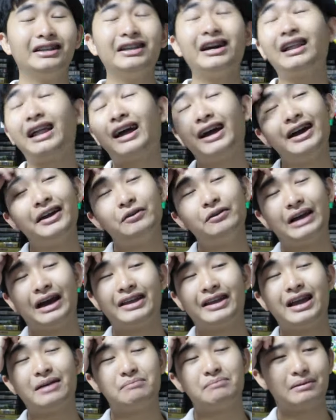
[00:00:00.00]
ถ้าเคยดูหนั
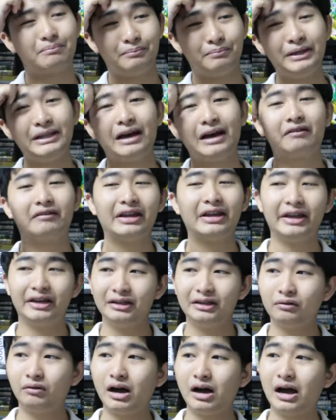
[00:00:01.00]
งอย่างแบบมินาริ
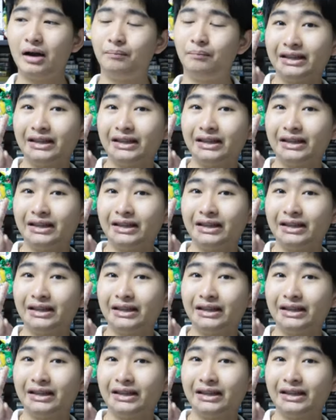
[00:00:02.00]
หรือว่า